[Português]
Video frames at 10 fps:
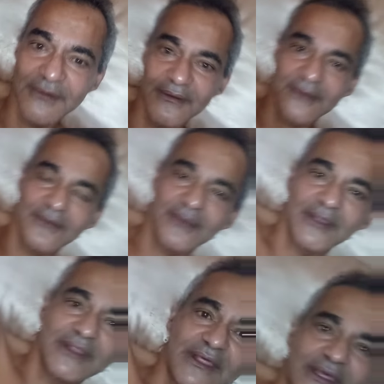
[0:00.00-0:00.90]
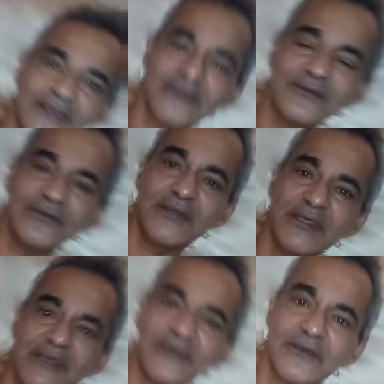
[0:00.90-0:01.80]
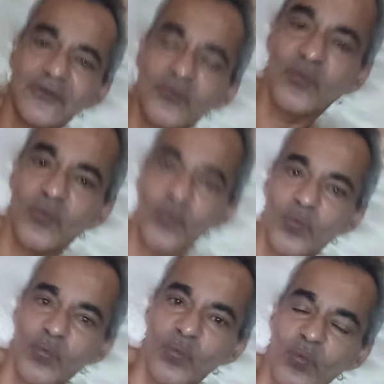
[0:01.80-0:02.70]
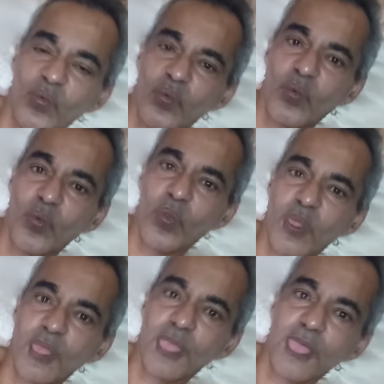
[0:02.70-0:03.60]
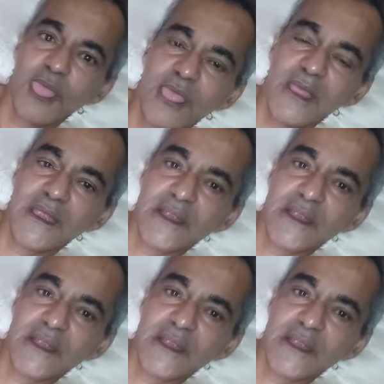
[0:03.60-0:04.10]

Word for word: Ô Darla, mas eu não vou voltar aqui um. Antes a gente deseja uma